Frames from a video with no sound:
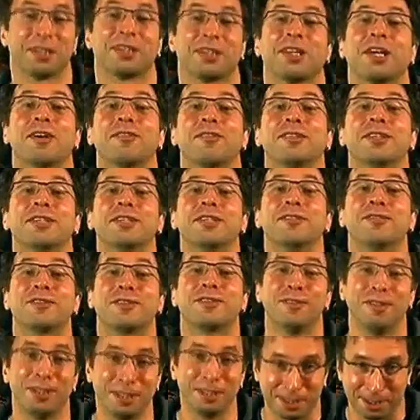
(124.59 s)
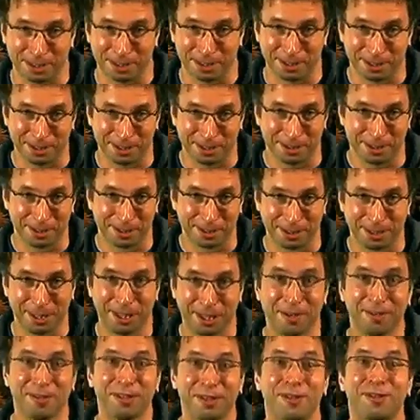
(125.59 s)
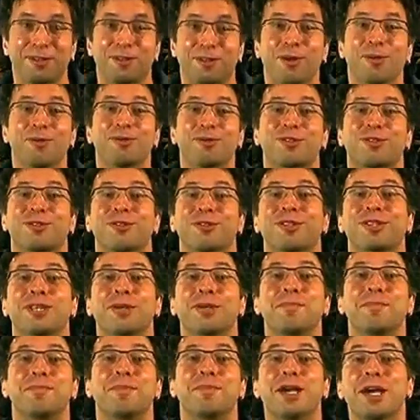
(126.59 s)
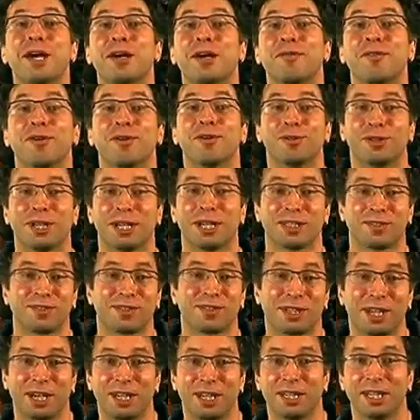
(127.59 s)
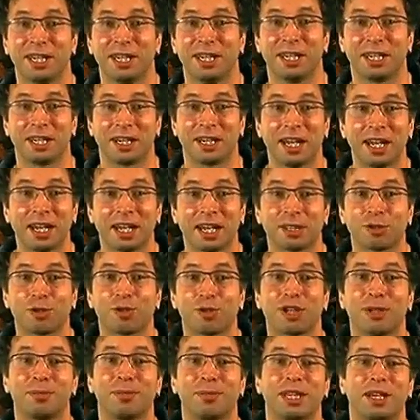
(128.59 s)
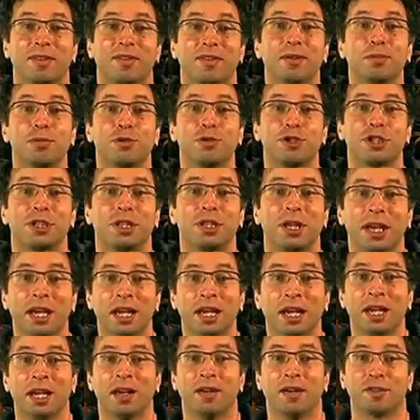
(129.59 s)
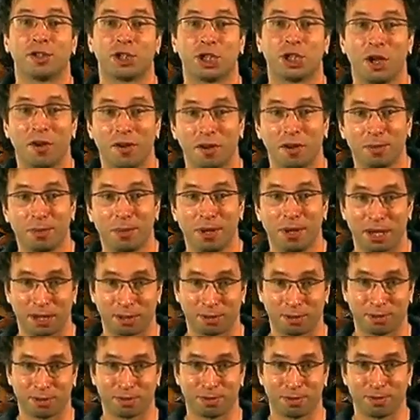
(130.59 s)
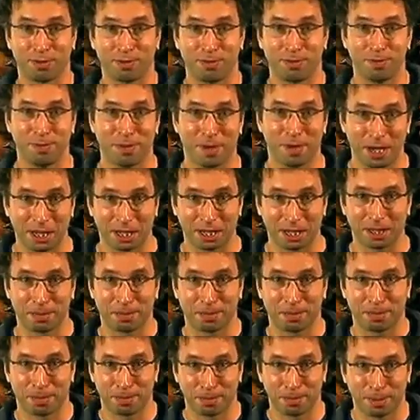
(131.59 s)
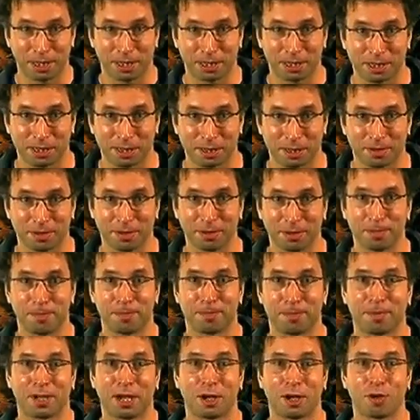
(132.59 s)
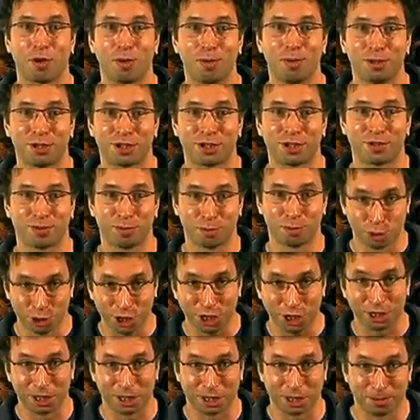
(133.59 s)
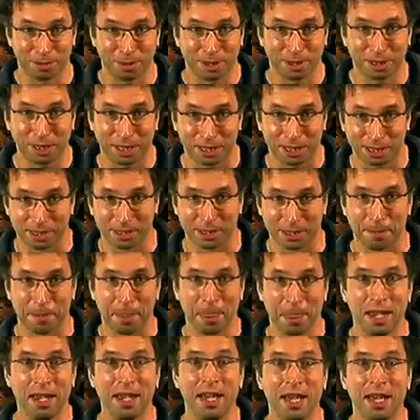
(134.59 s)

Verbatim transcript: Главное не в квесте. Главное в том, что это первая у нас в стране игра, которая была выпущена в Джавел Паке, в маленькой пластиковой коробочке, в бюджетной комплектации.